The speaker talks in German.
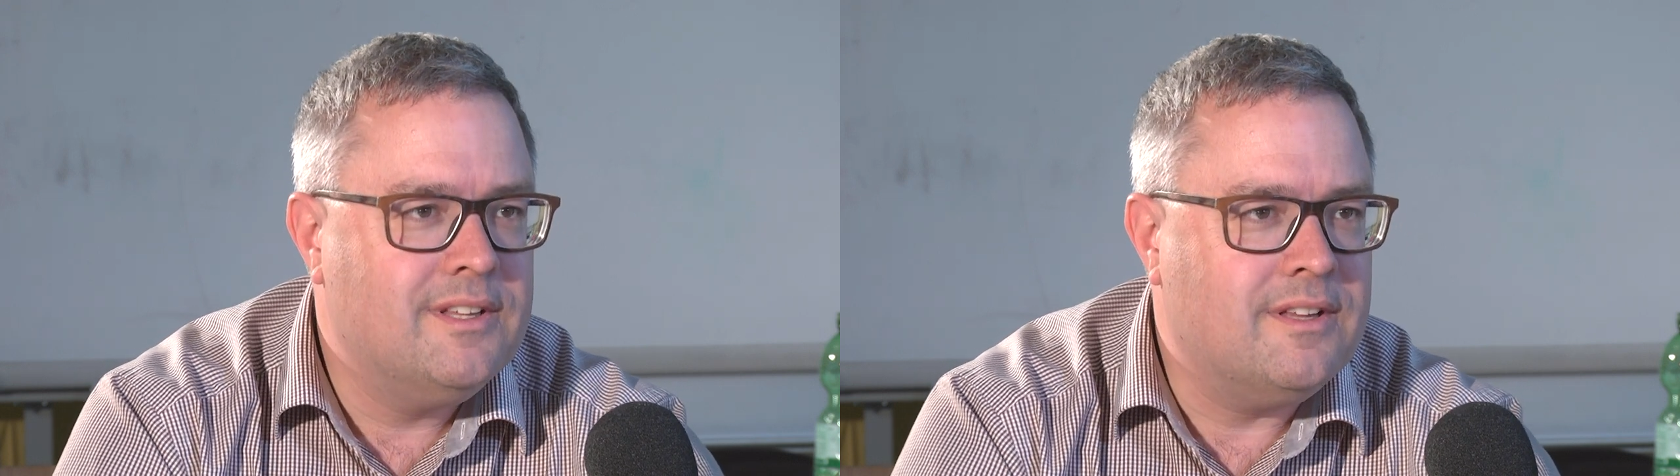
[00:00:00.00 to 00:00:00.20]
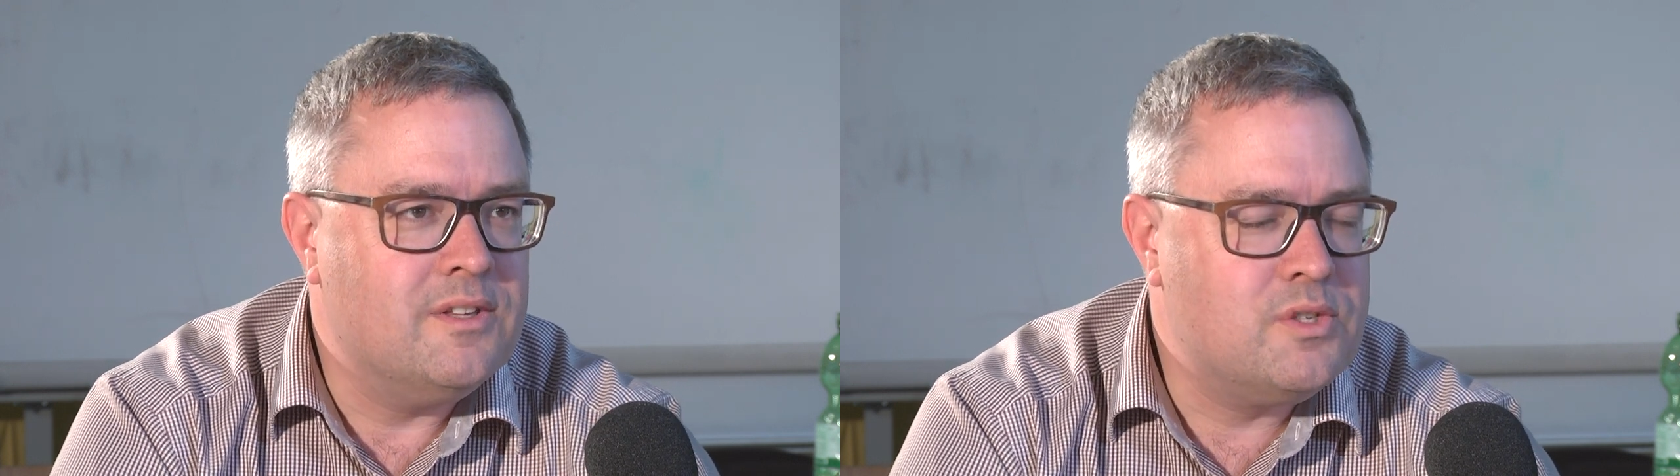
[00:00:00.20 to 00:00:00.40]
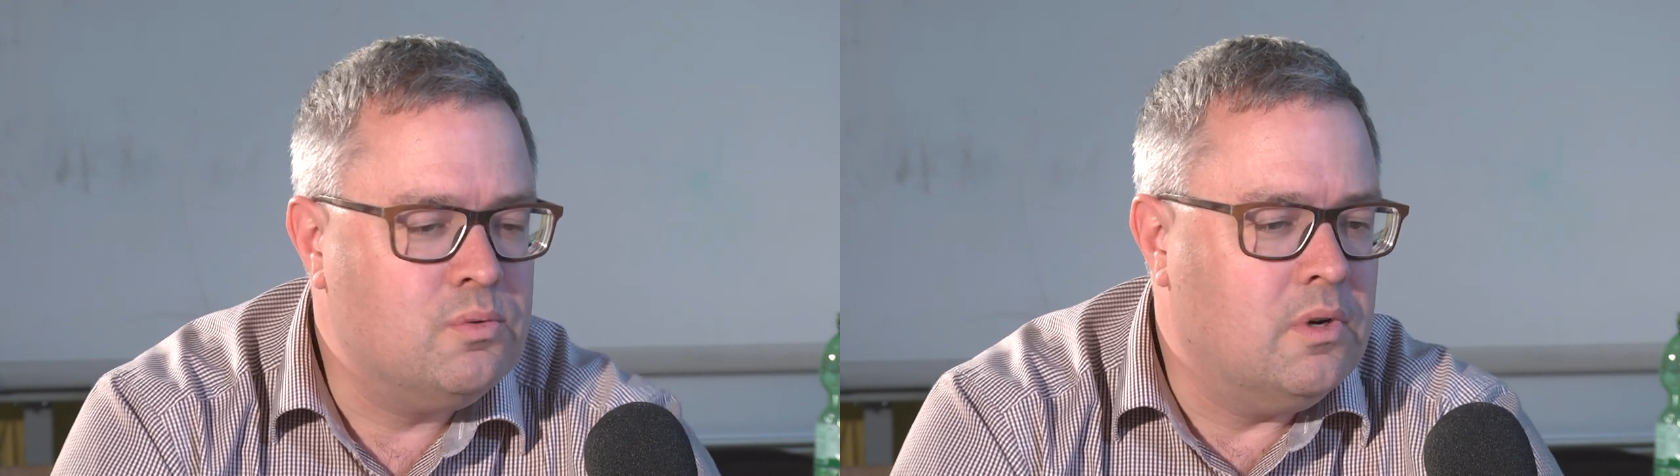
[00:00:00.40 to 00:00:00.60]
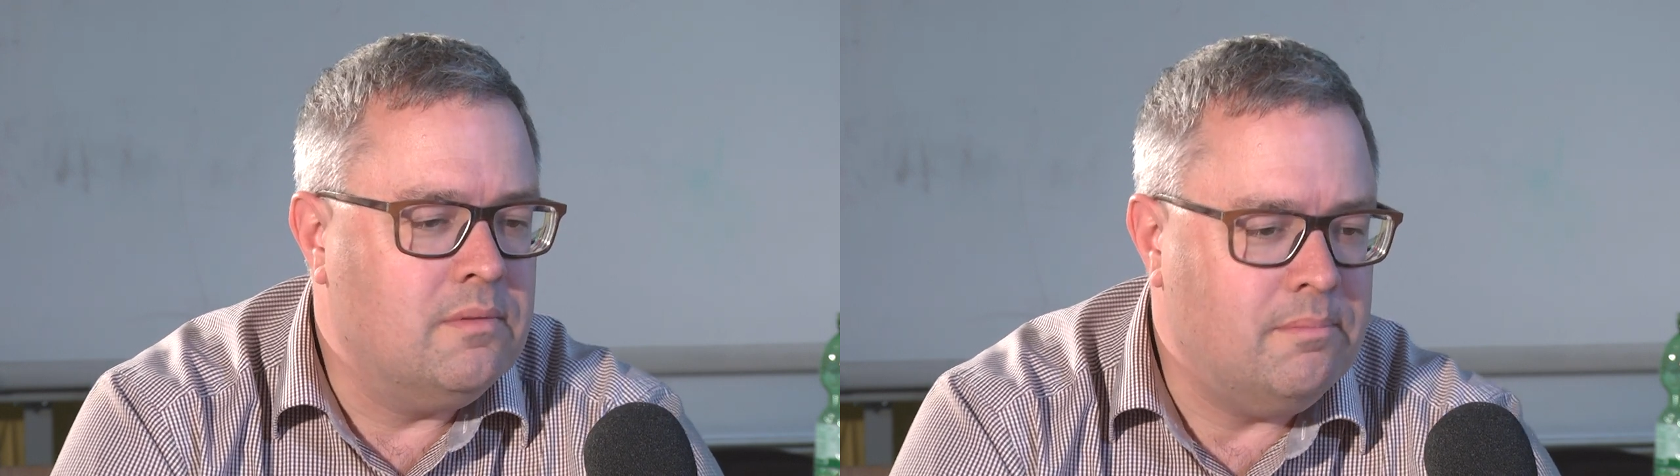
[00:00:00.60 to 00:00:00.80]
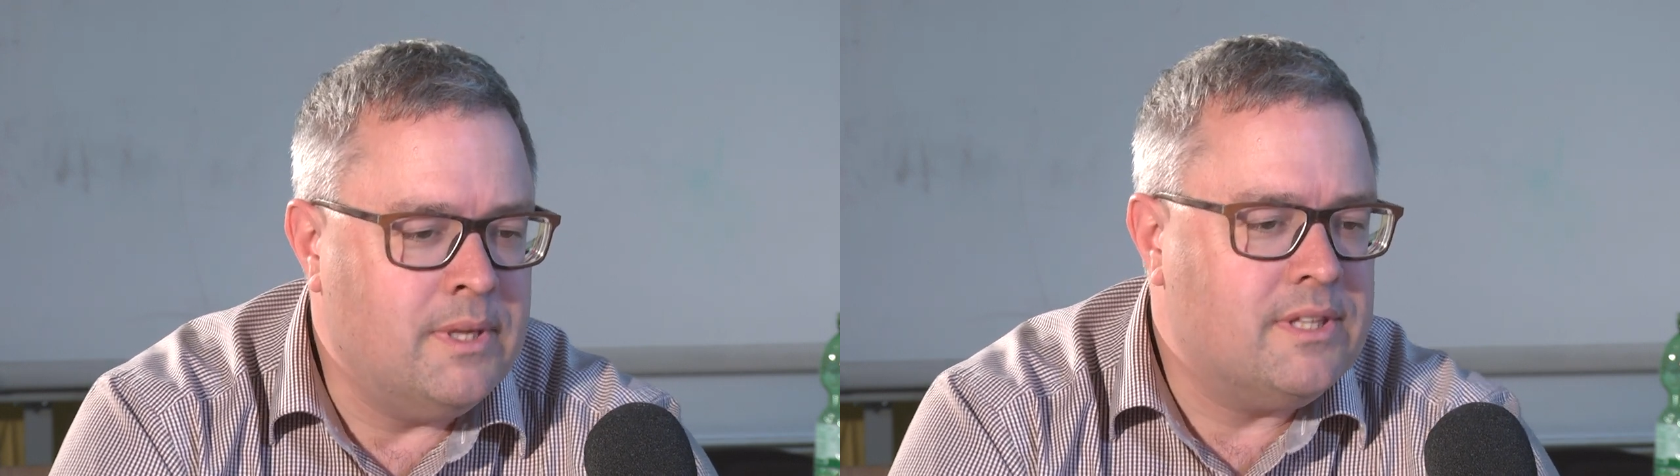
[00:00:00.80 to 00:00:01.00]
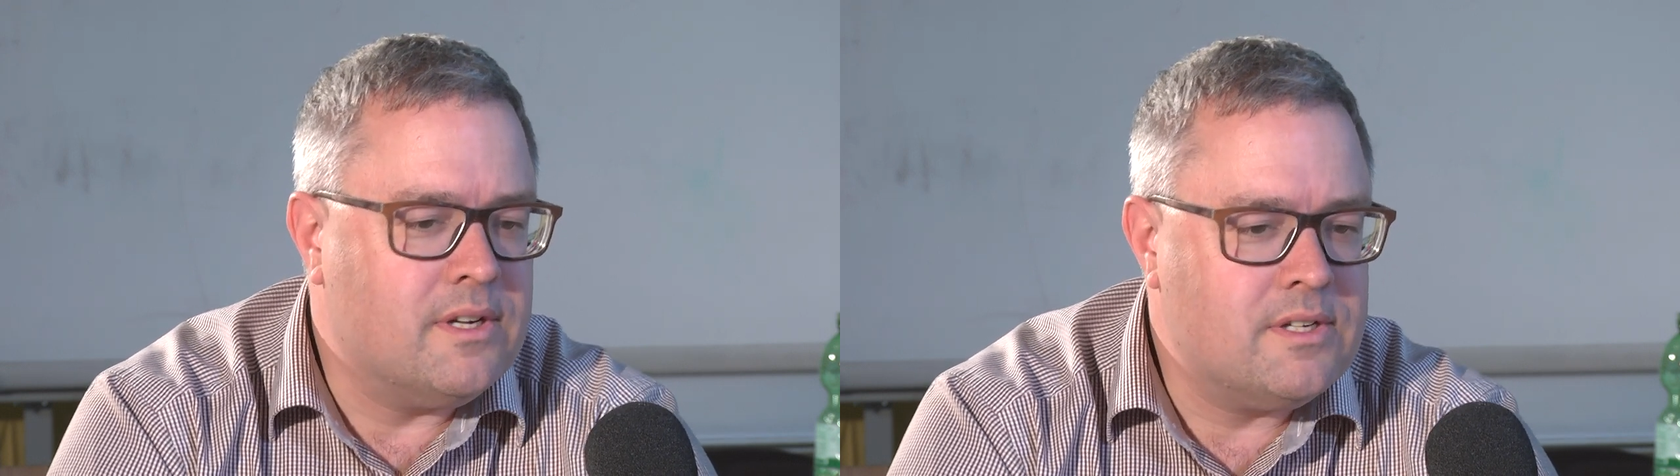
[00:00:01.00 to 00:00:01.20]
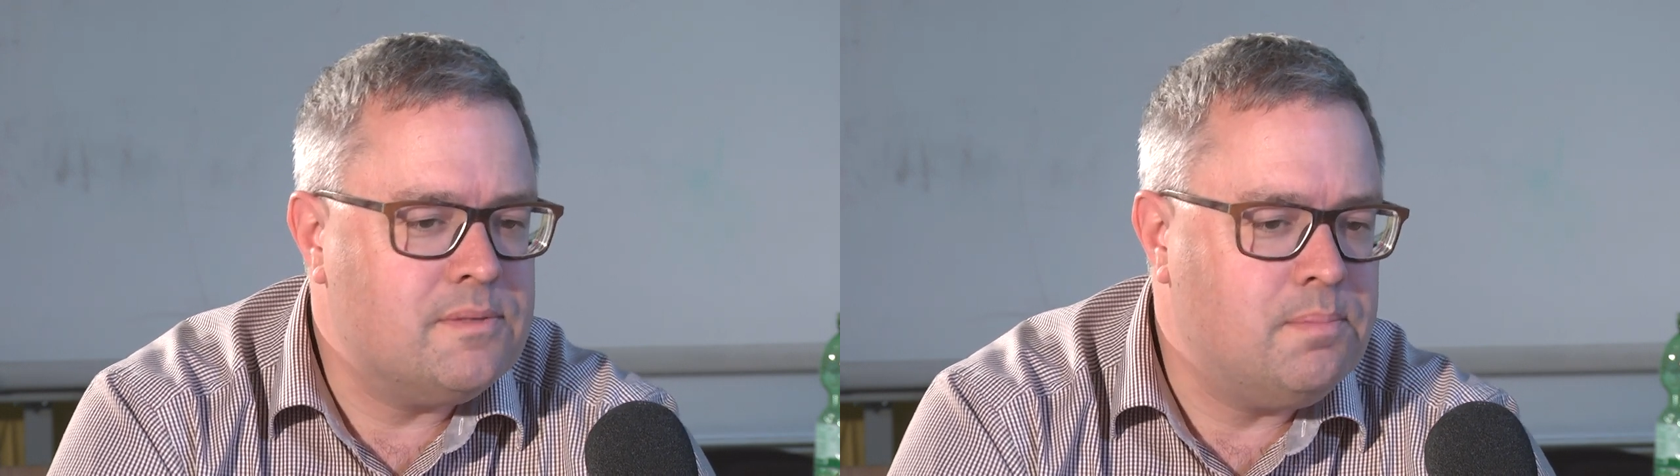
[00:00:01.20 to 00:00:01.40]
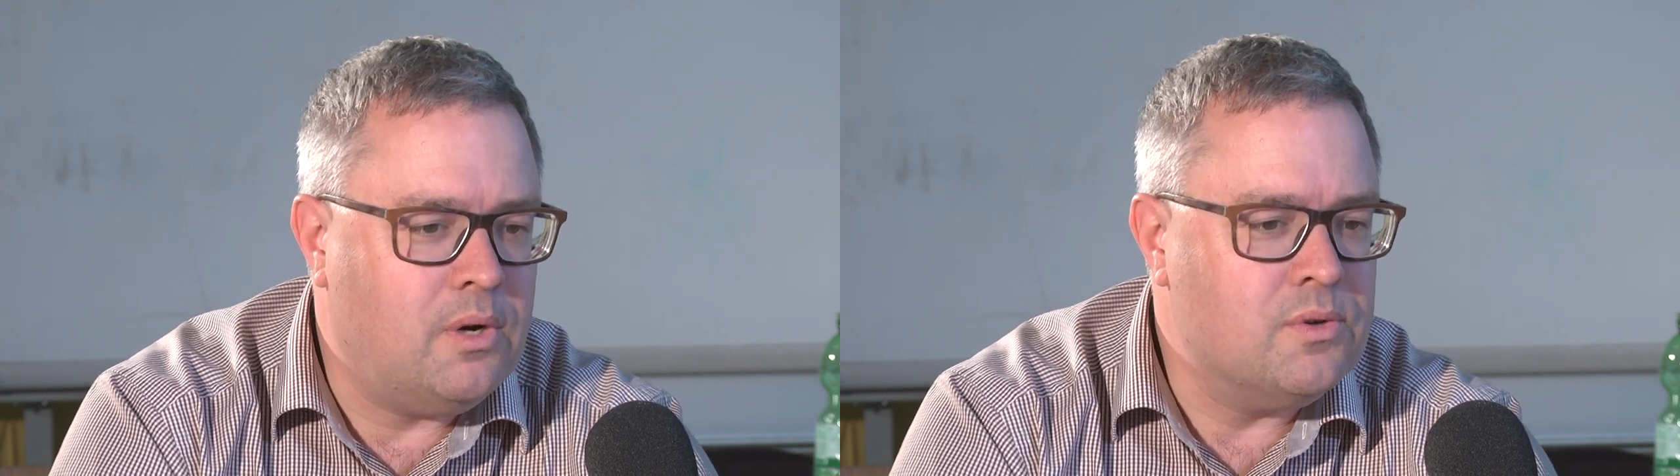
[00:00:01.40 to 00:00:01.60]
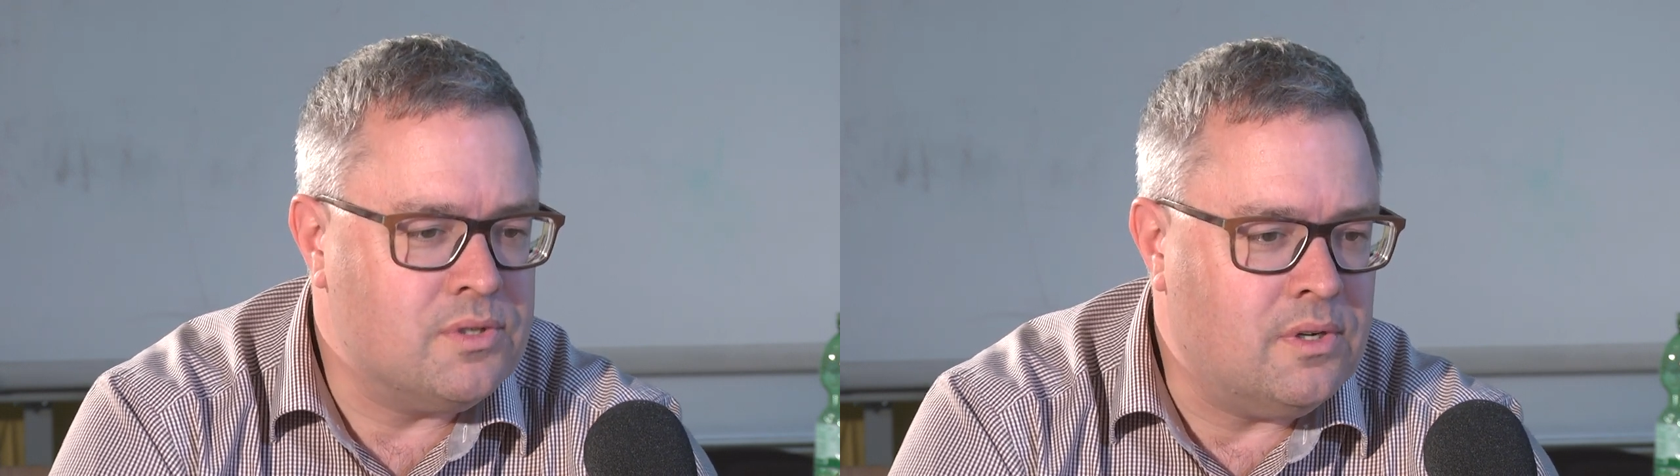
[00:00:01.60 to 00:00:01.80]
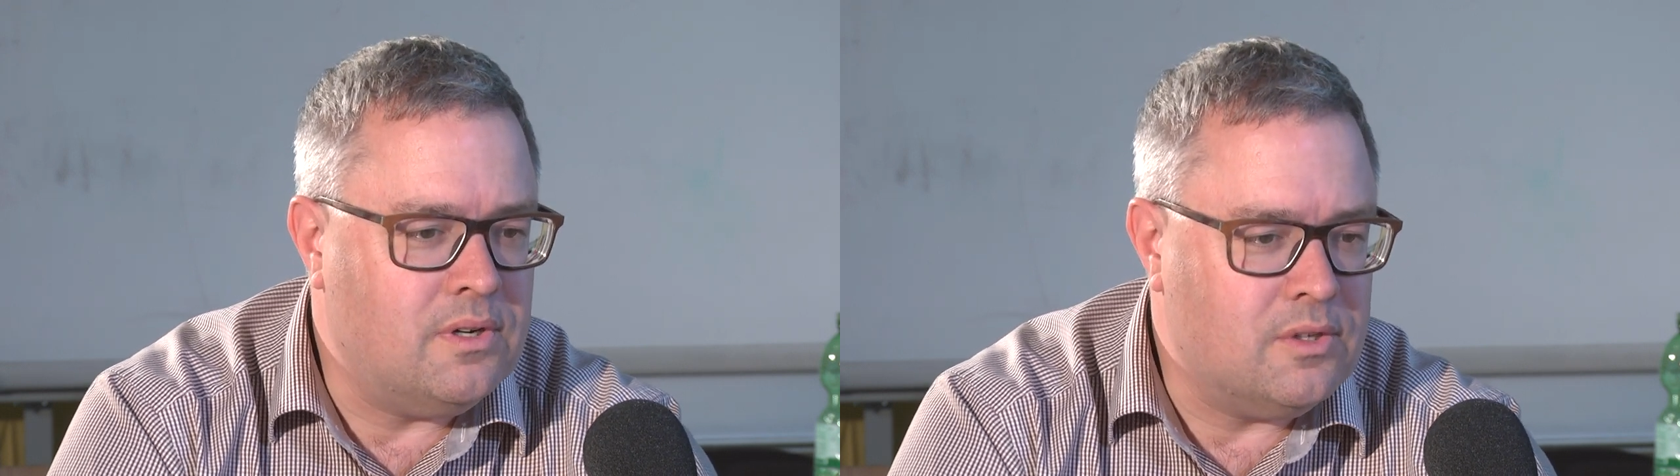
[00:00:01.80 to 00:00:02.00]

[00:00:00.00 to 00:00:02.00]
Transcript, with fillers: dann zur Mittagspause,